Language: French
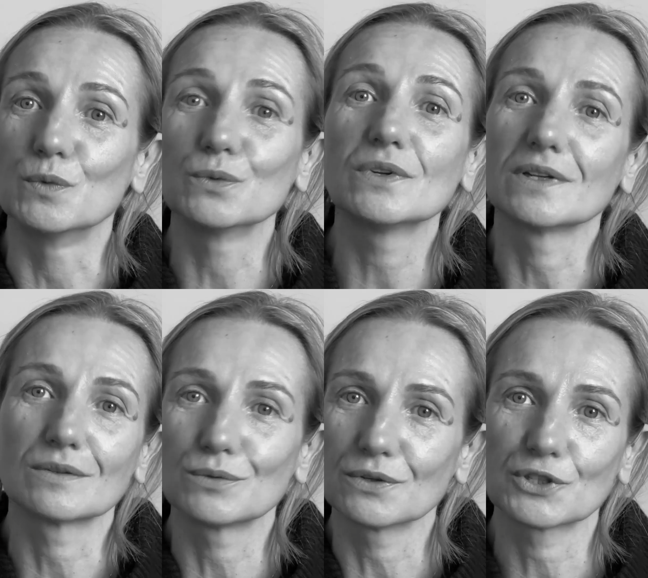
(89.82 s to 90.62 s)
monde, euh,
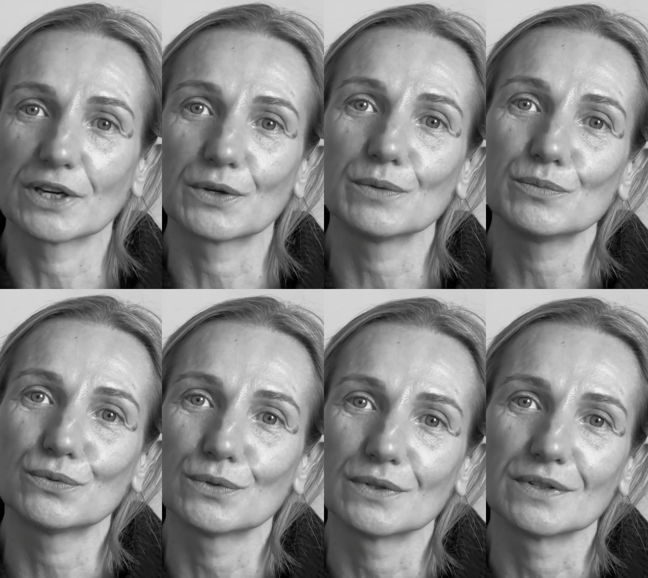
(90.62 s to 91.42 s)
tout un chacun,
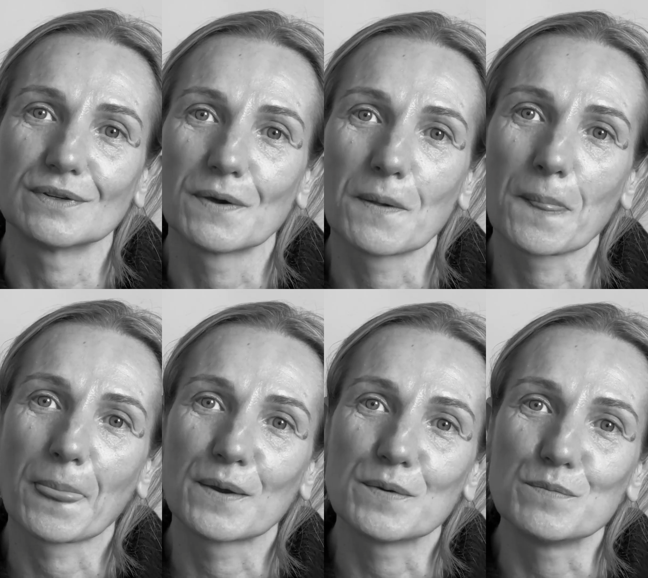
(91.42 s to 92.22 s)
pour
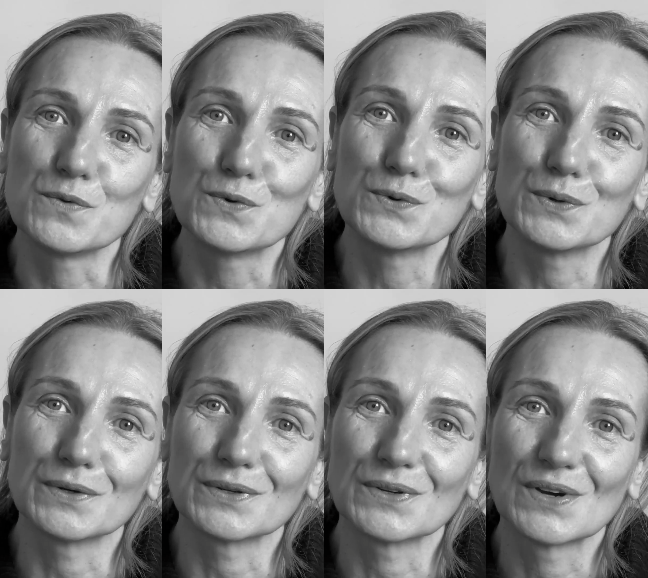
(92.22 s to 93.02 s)
euh,
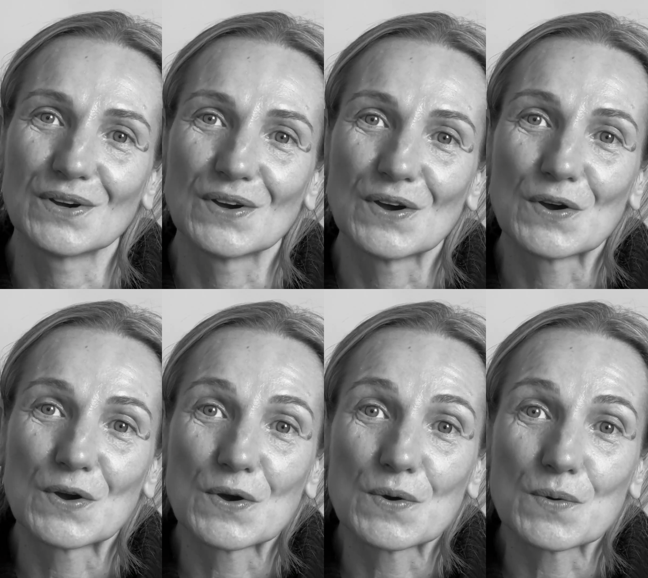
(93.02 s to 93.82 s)
mieux
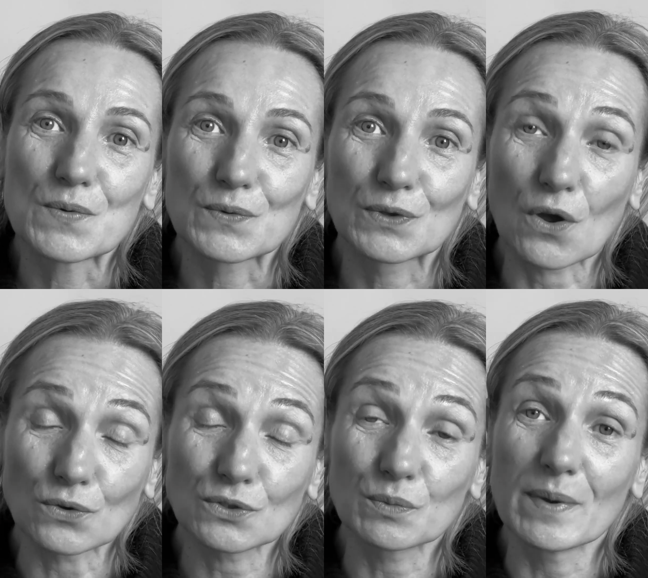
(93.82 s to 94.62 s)

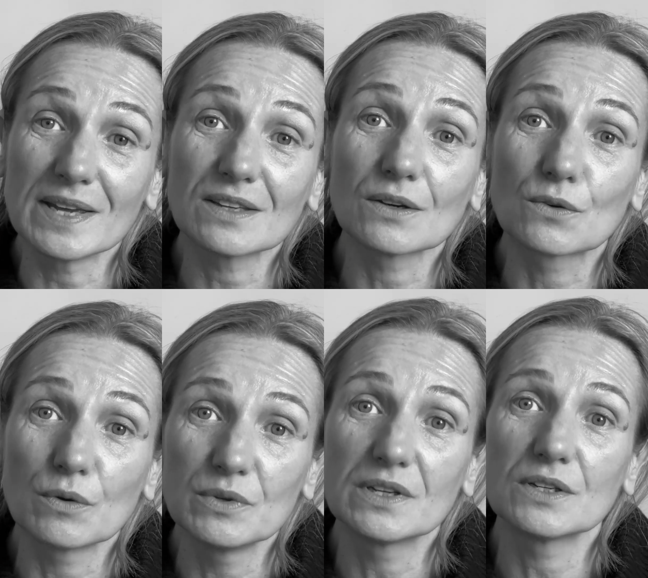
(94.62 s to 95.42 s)
transmettre,
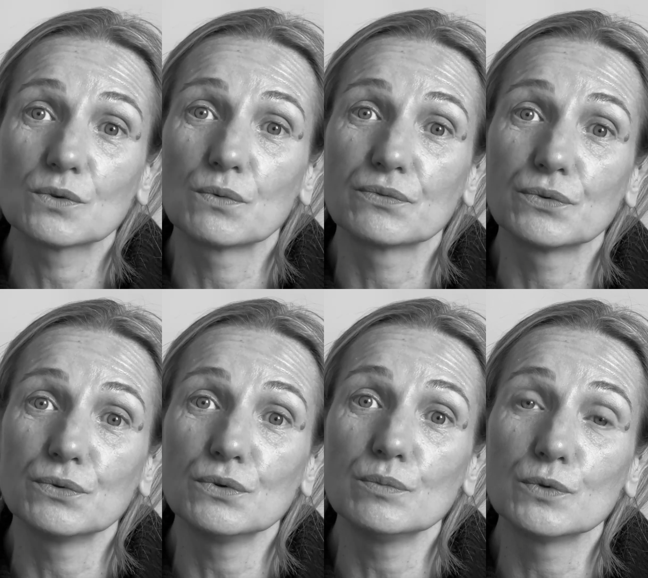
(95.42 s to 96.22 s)
communiquer ce qu'on
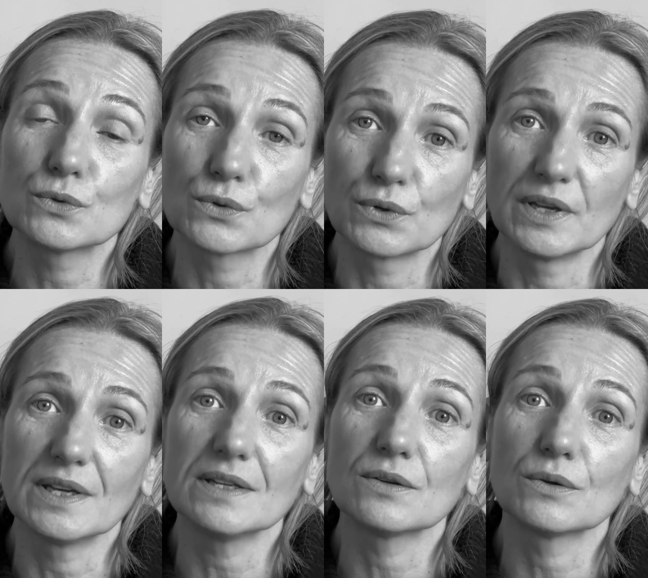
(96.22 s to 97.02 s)
veut, mieux se
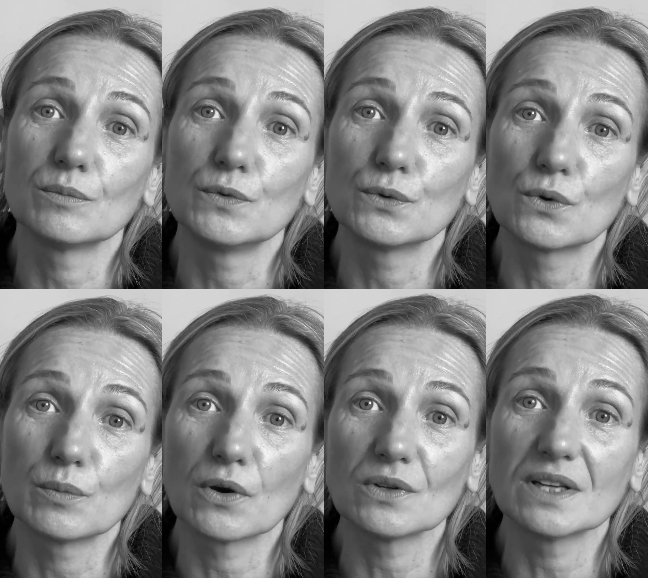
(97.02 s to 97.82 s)
connaître, mieux
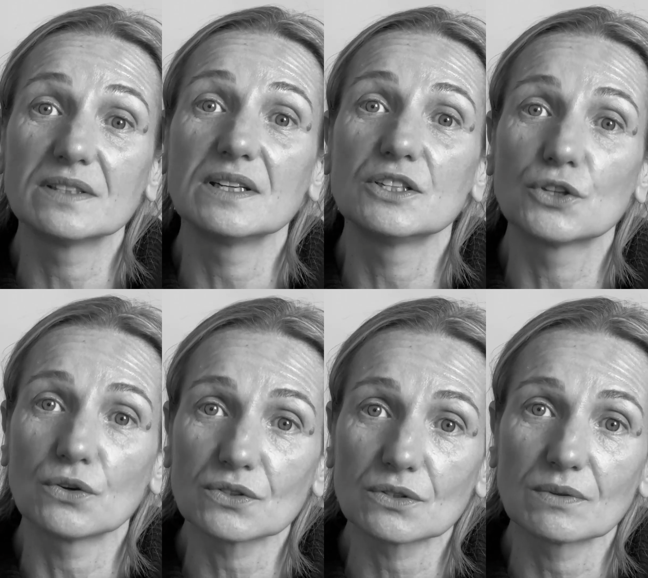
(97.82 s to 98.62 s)
comprendre
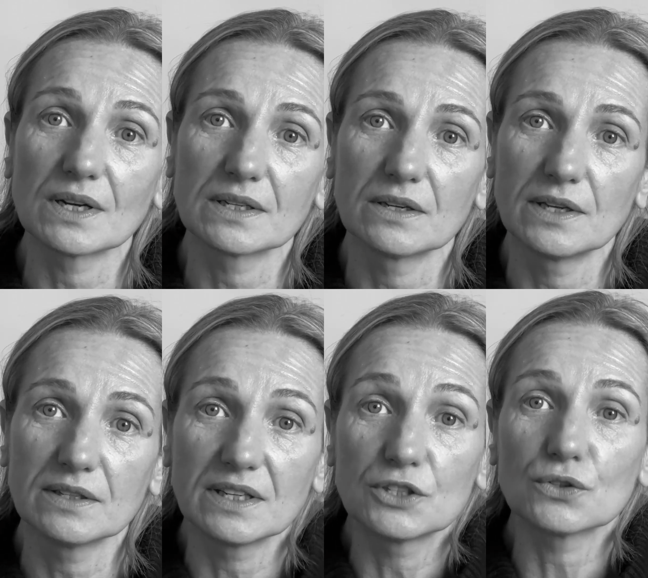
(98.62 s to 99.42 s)
l'intelligence. il y a une
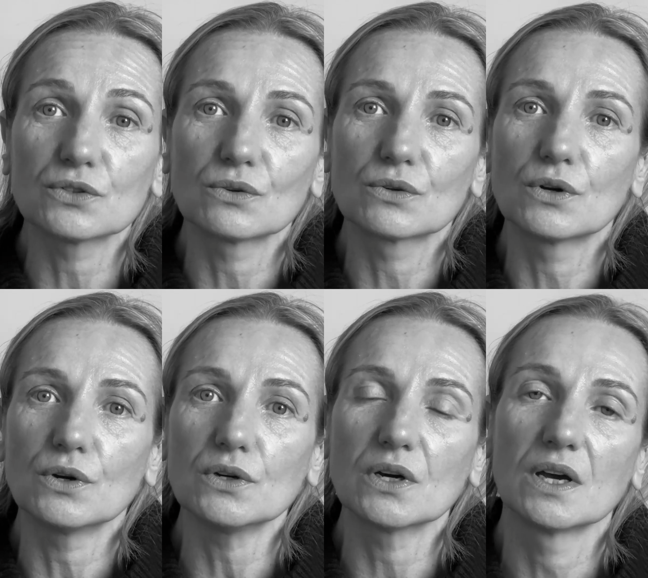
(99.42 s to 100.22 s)
intelligence dans le
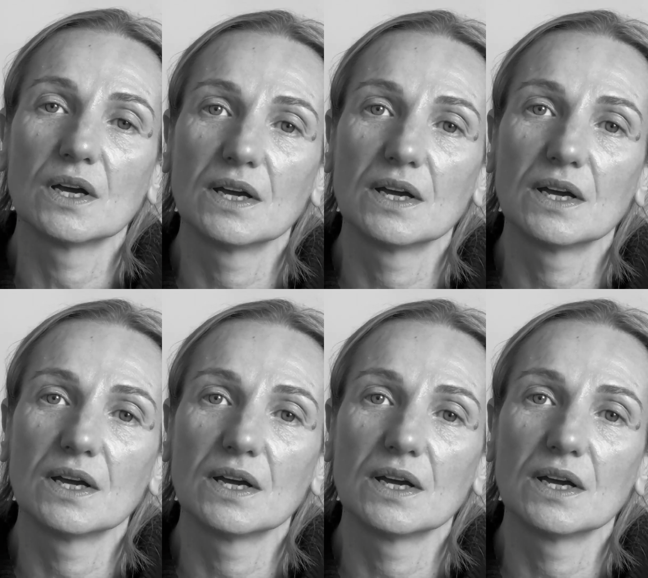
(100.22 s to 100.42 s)
corps